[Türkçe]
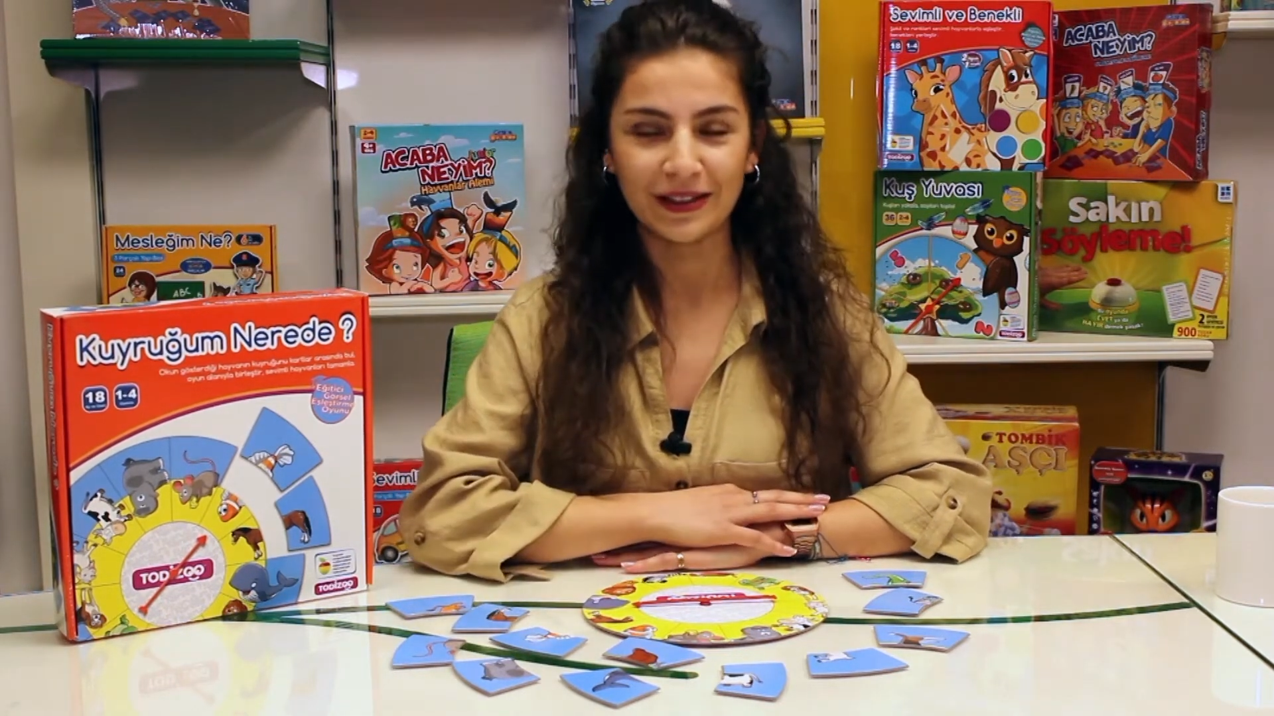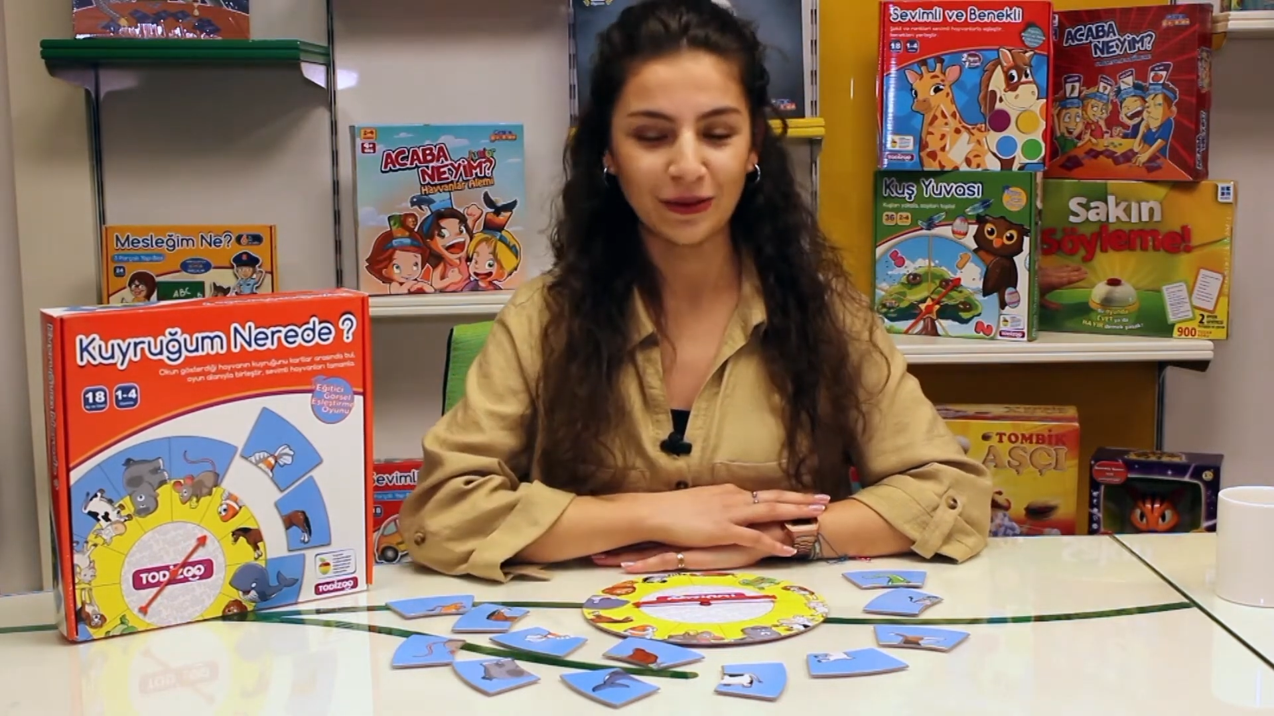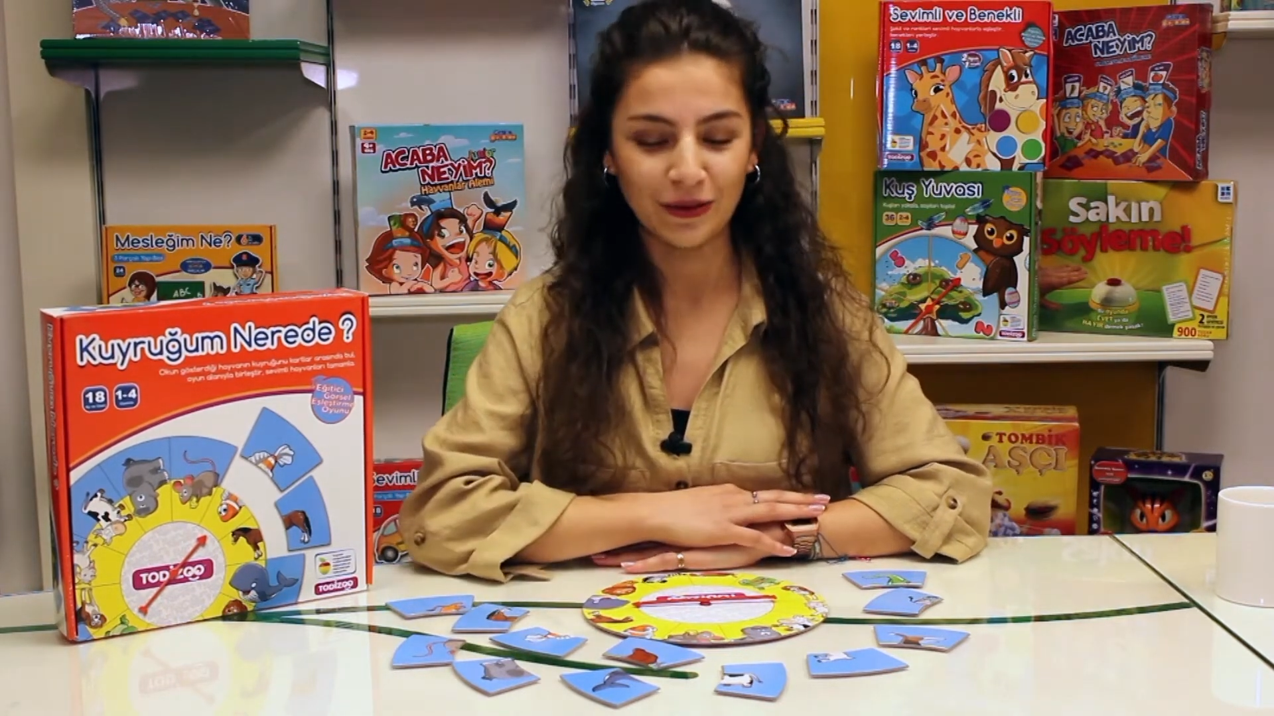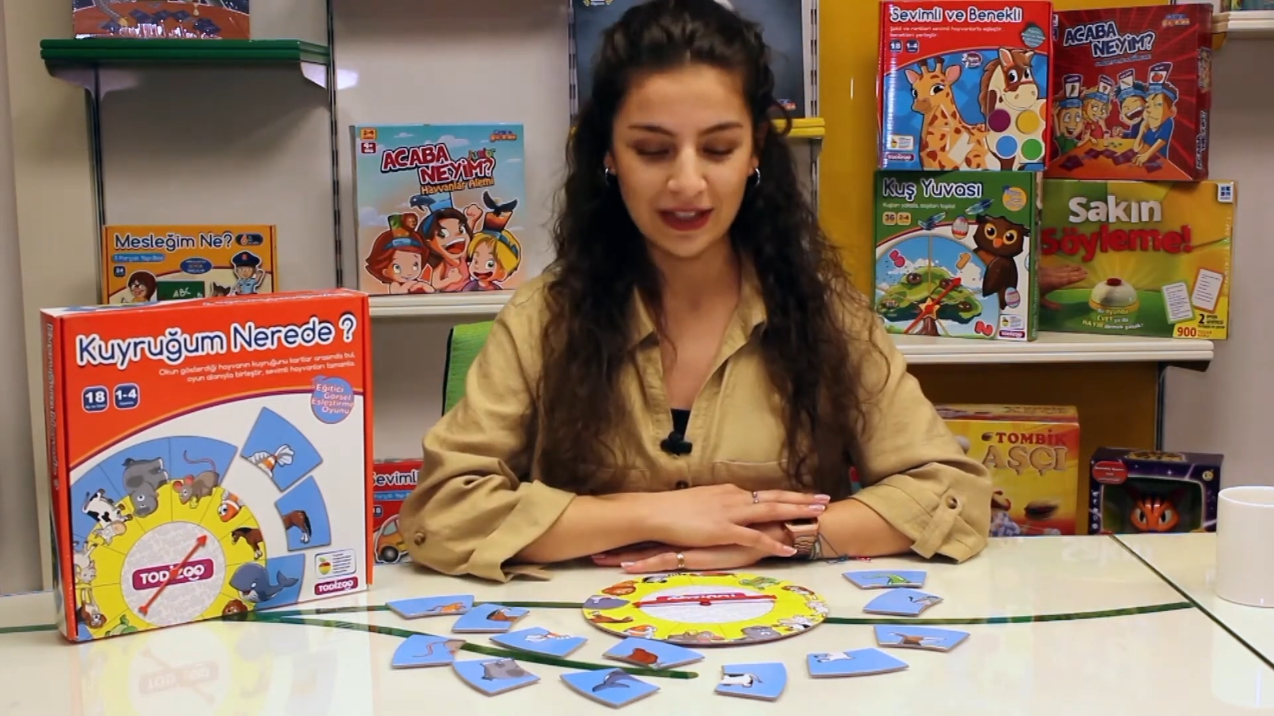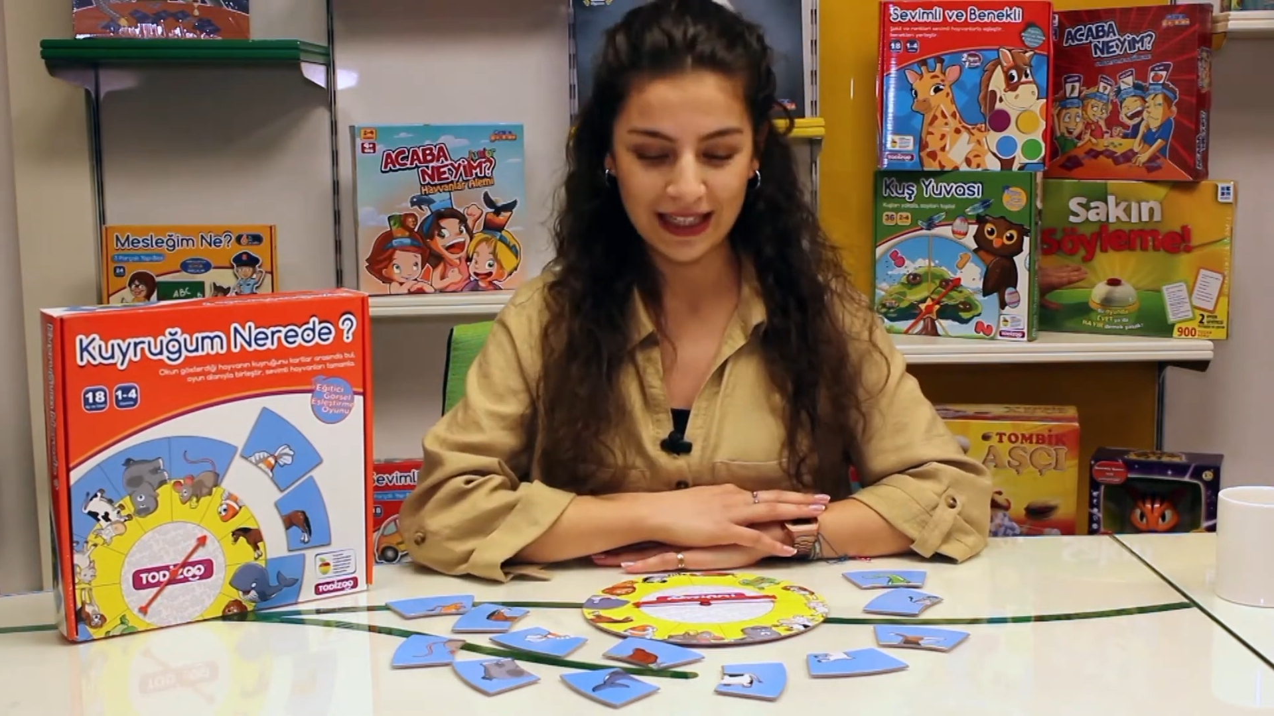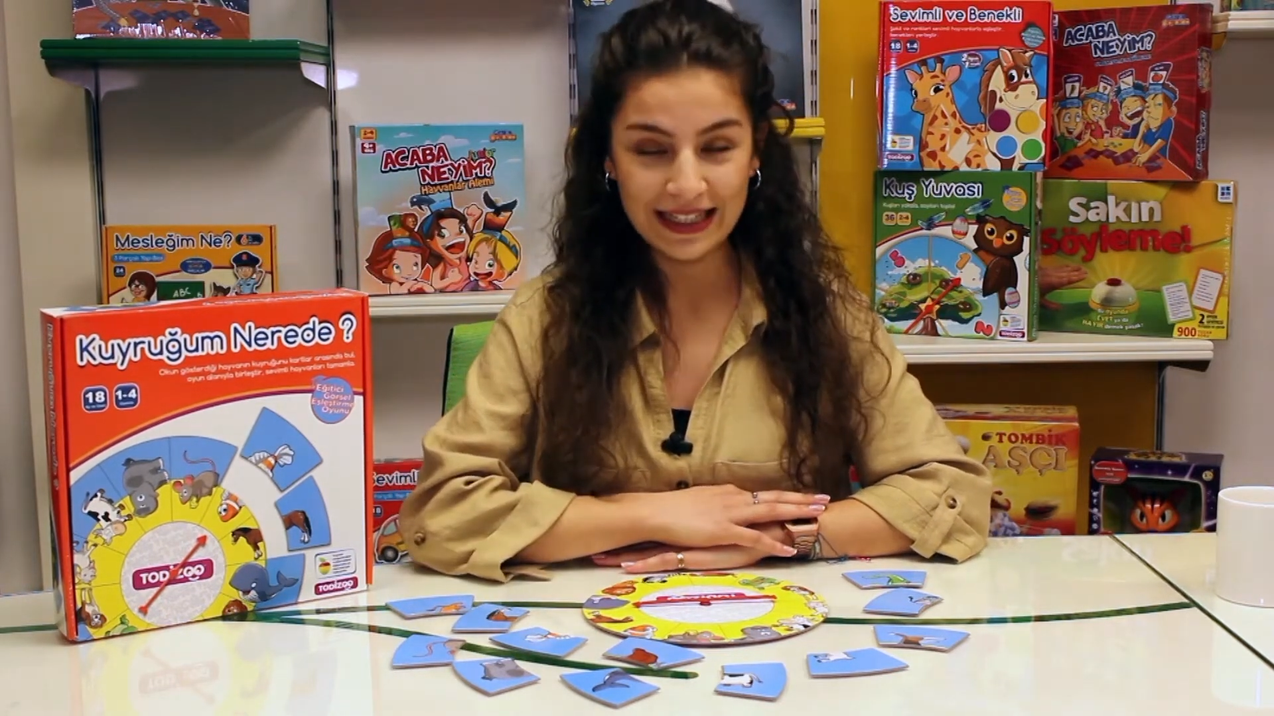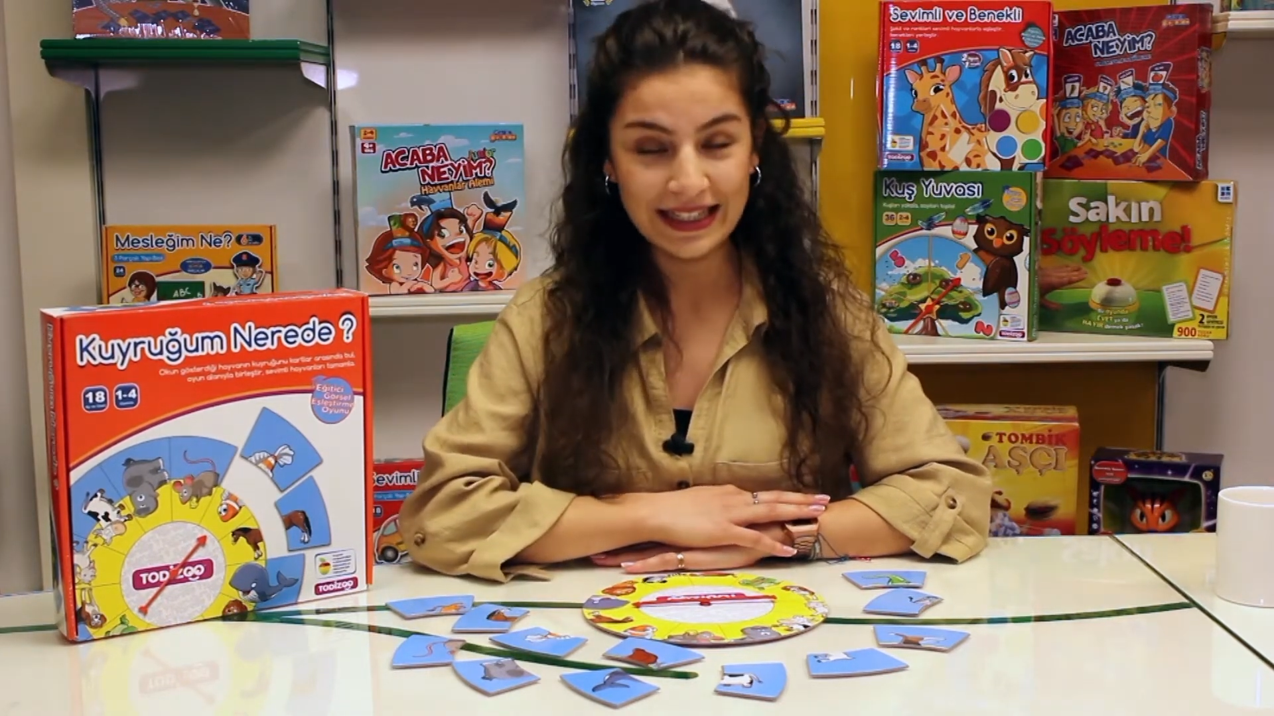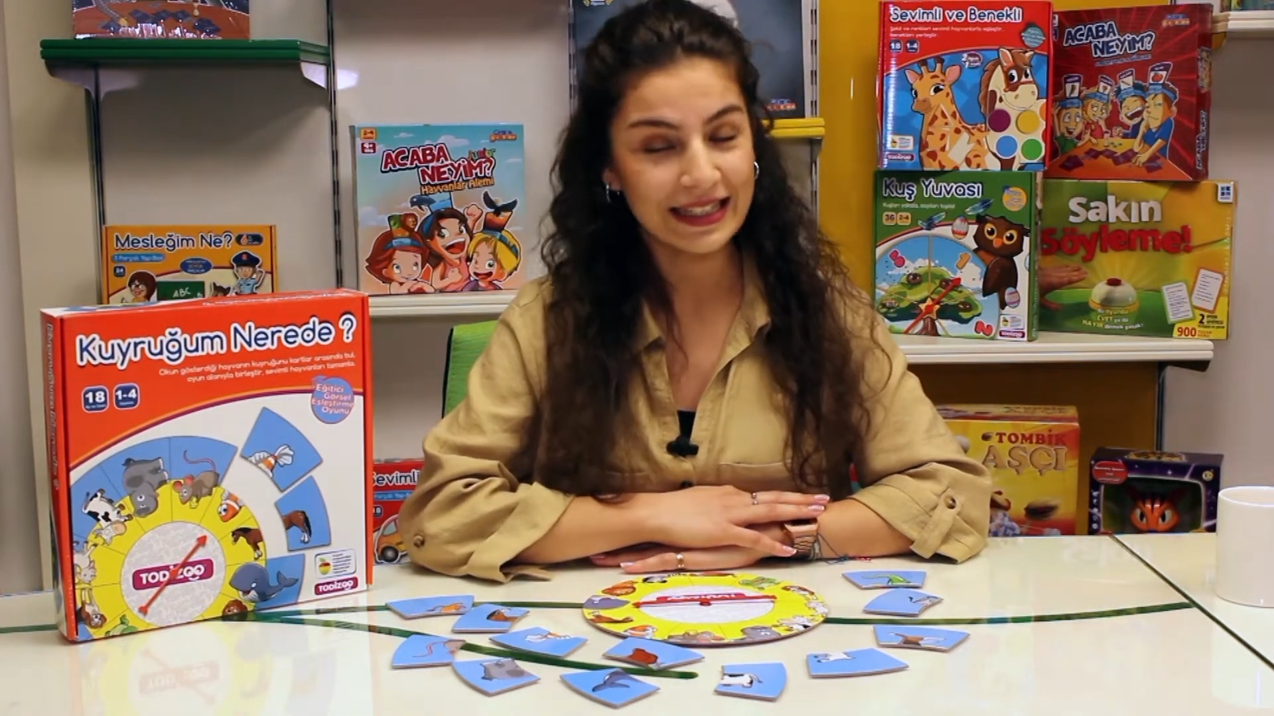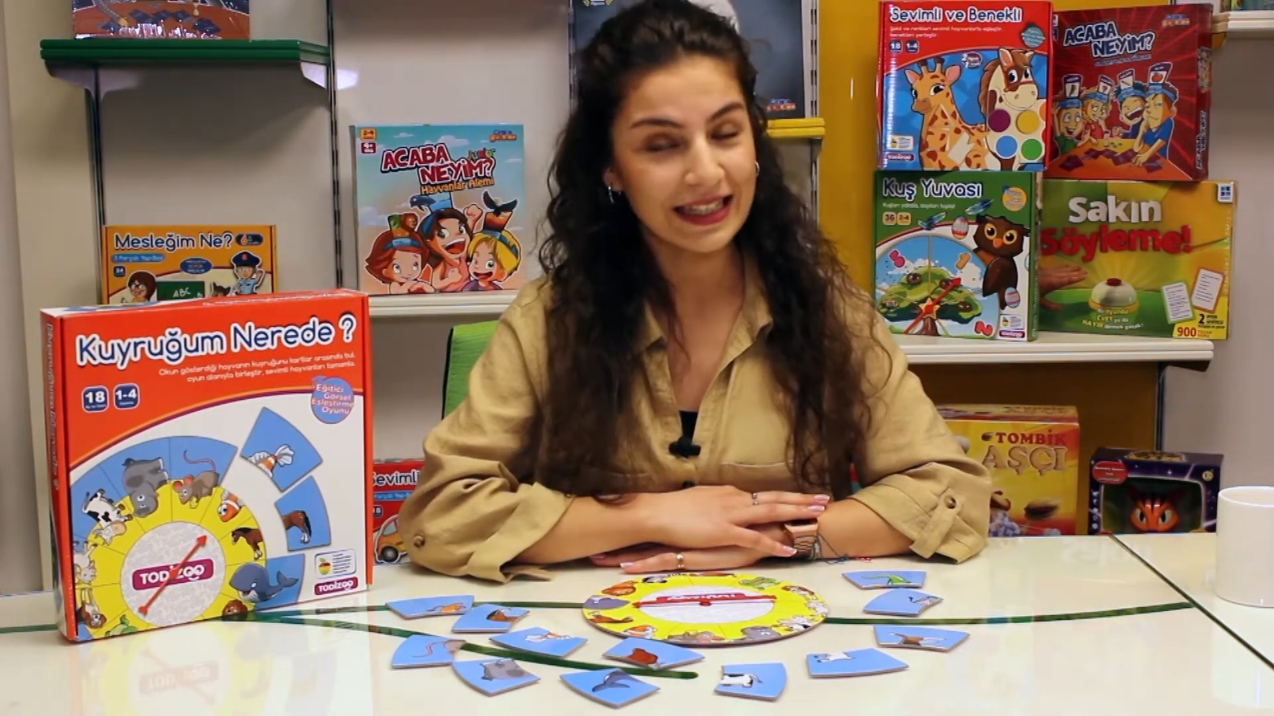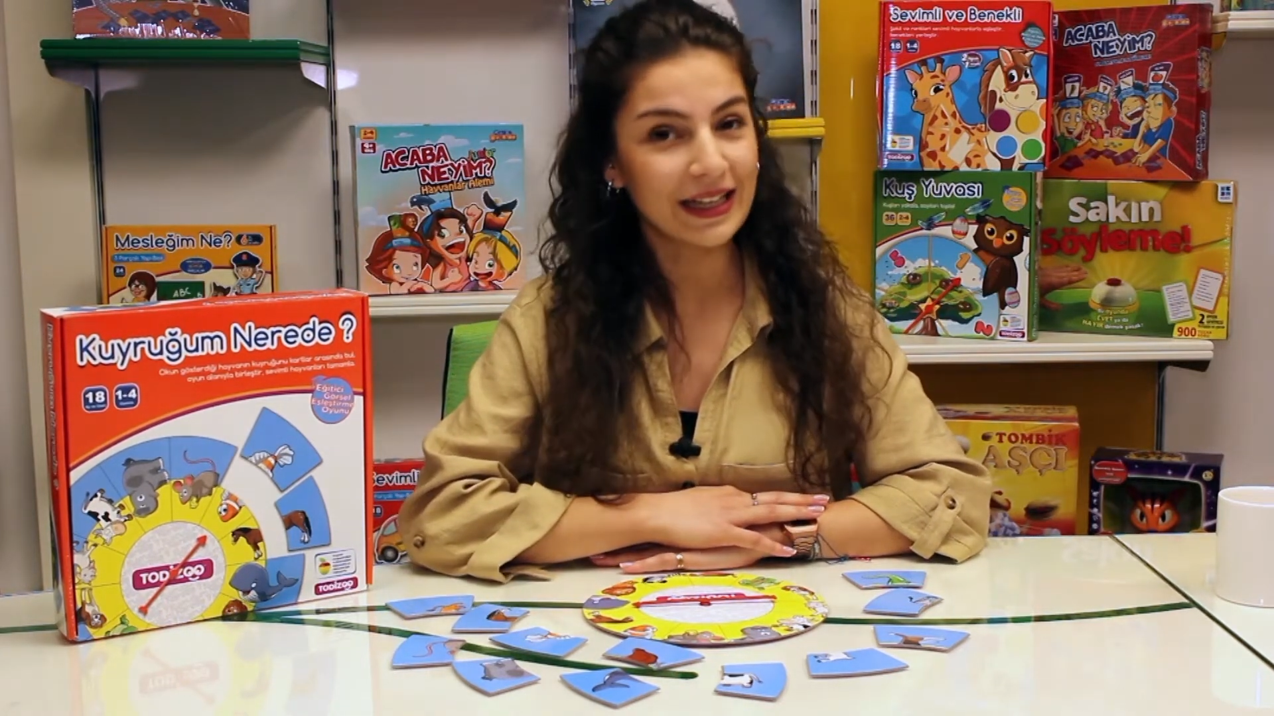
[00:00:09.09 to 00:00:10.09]
önce
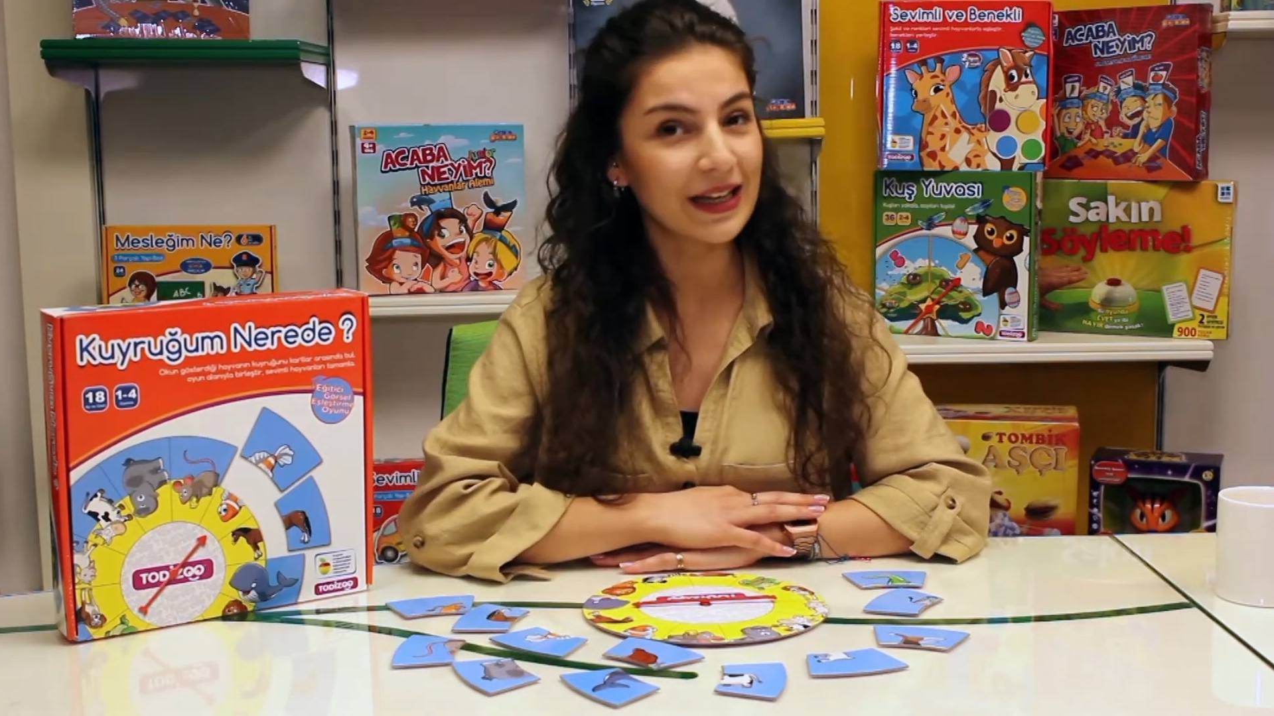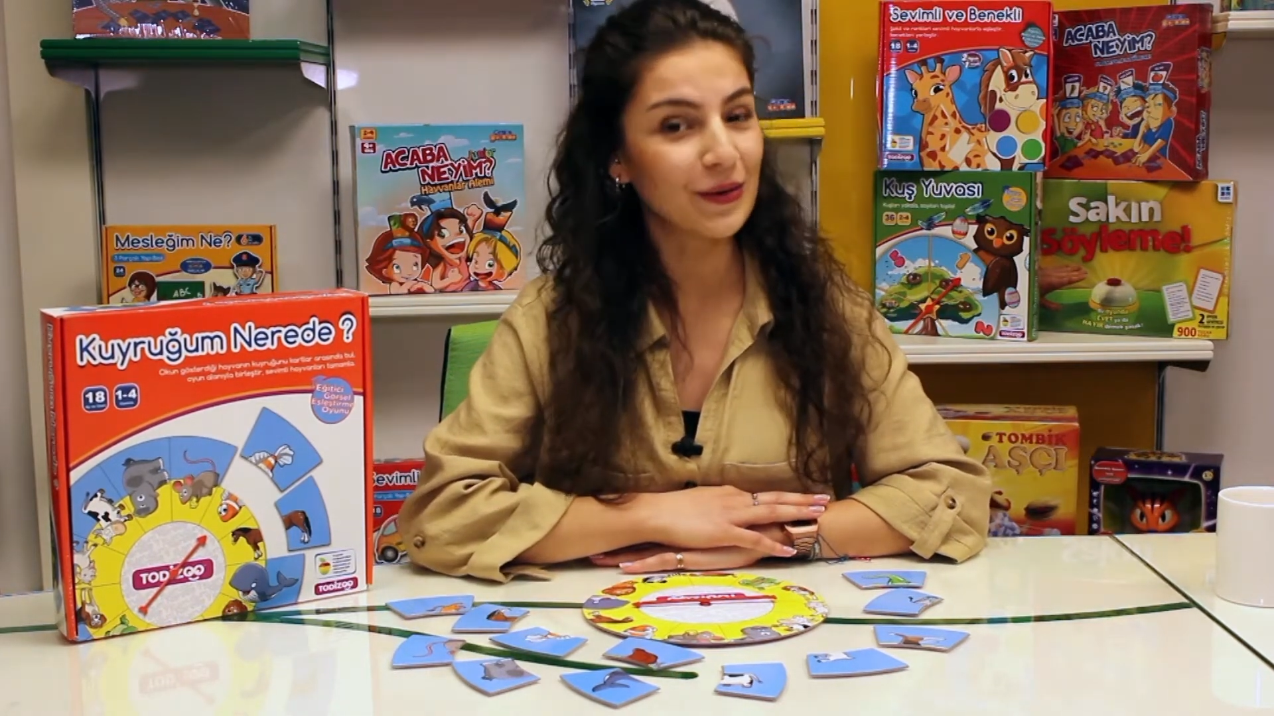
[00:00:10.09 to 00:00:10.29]
sizlere